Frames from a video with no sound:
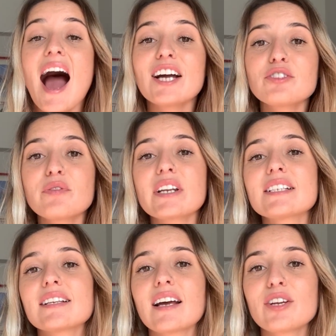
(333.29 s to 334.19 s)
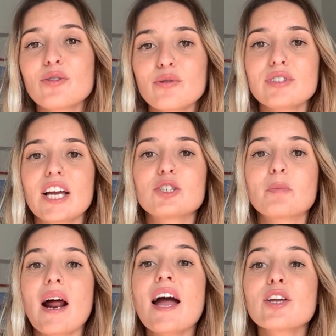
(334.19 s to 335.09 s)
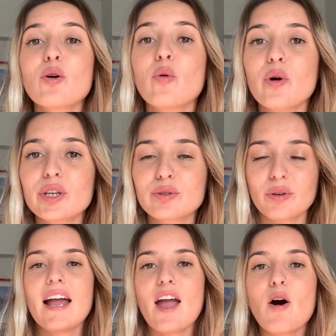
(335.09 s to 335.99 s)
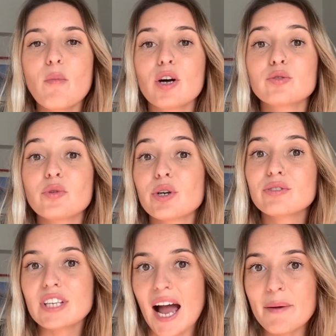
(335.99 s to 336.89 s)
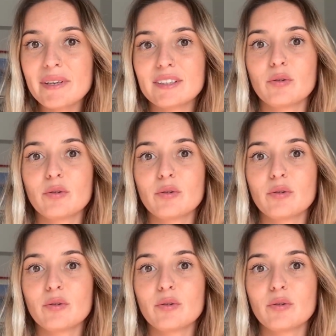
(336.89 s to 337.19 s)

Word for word: A diferença da Hero 7 para a Hero 8 é o modo real time,